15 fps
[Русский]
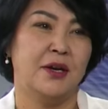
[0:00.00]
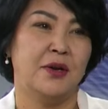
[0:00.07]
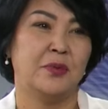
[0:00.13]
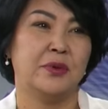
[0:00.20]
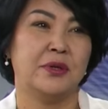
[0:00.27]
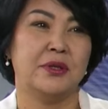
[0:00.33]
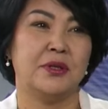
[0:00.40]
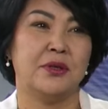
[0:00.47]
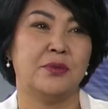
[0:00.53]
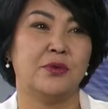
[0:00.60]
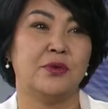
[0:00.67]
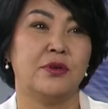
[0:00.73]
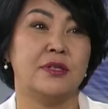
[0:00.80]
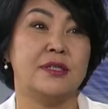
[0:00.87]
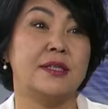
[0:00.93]
Поэтому,
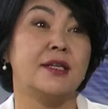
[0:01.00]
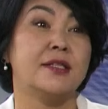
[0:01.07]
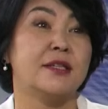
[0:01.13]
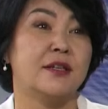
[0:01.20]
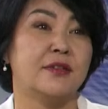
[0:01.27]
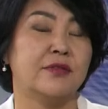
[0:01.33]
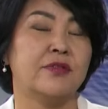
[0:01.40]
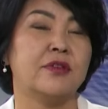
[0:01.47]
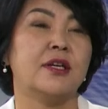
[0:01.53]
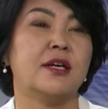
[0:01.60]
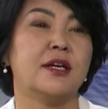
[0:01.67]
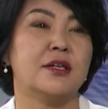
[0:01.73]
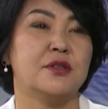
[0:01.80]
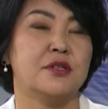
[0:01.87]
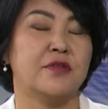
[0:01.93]
кстати,
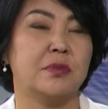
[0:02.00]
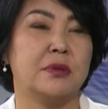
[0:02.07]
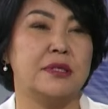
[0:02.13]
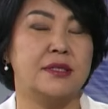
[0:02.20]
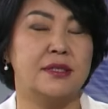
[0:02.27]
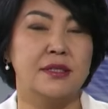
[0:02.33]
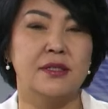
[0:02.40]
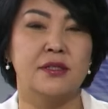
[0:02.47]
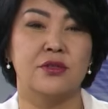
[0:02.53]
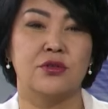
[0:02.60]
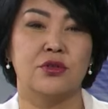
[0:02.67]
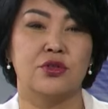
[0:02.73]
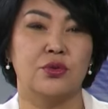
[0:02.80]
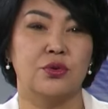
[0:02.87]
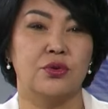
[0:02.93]
вовлекаются в процесс,
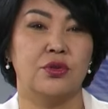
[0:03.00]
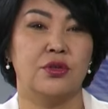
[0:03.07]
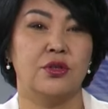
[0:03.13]
что,